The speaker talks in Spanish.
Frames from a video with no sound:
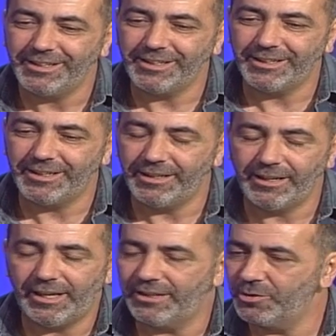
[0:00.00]
y
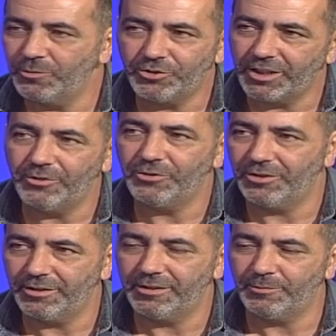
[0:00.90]
le ha hecho mucha
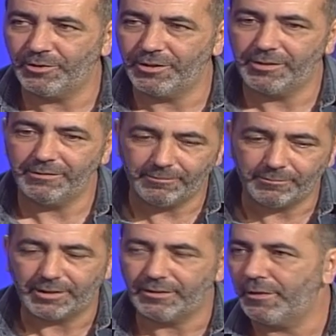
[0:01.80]
ilusión el poder
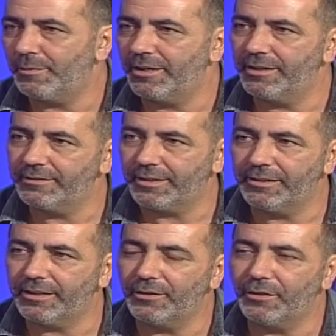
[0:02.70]
participar en esta
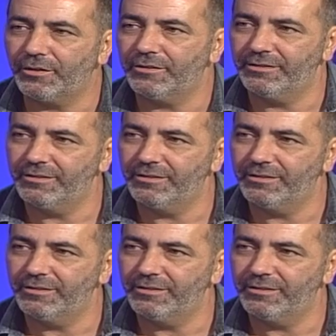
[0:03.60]
quinta edición.